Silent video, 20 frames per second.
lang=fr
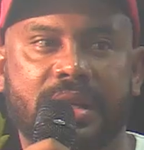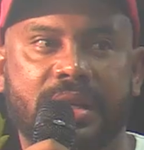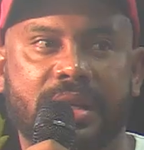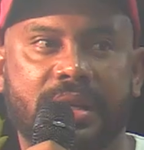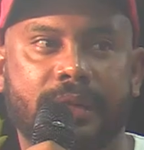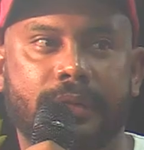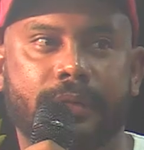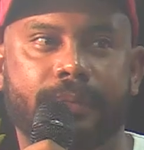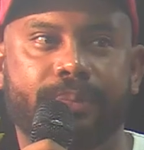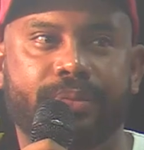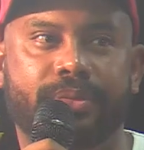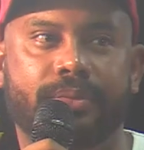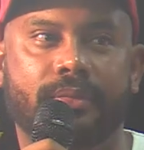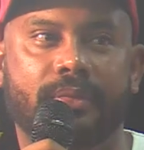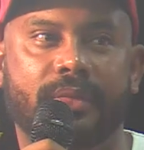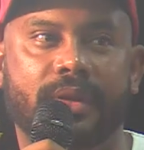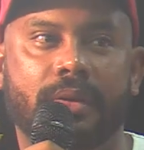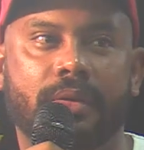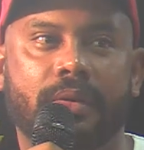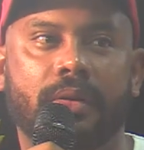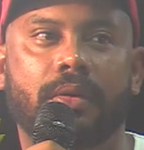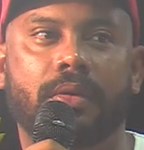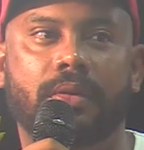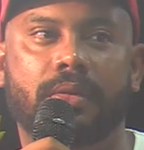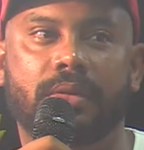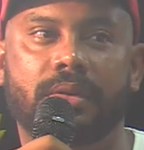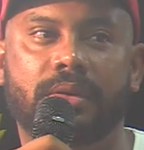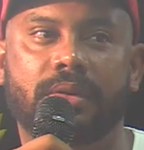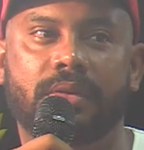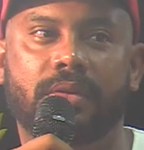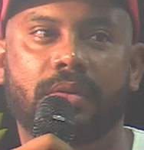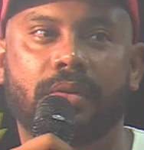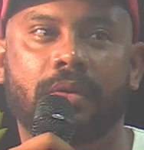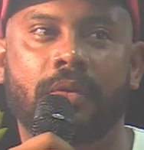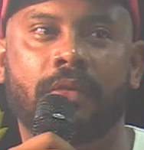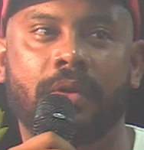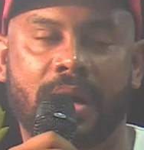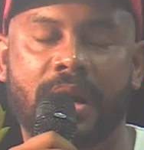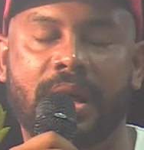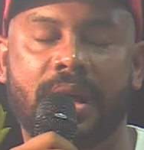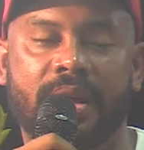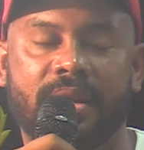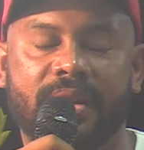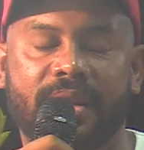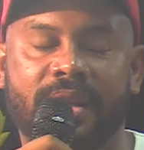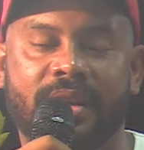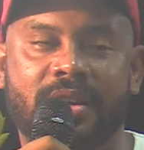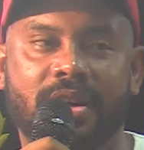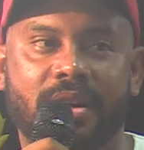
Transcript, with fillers: monstre ça, 80 hein, kilos. Hein. Voilà. Euh, et, comme,